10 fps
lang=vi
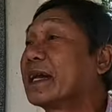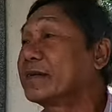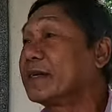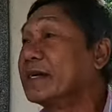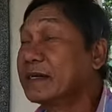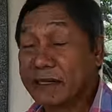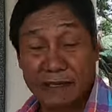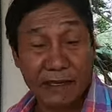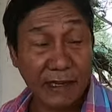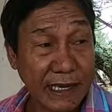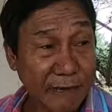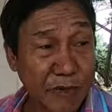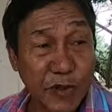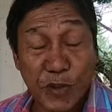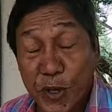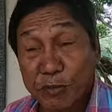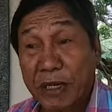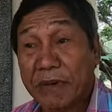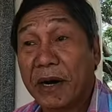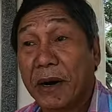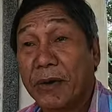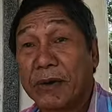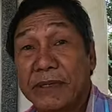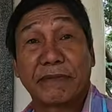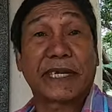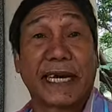cháu đó dám đốt tiền bác hồ không dám dạ.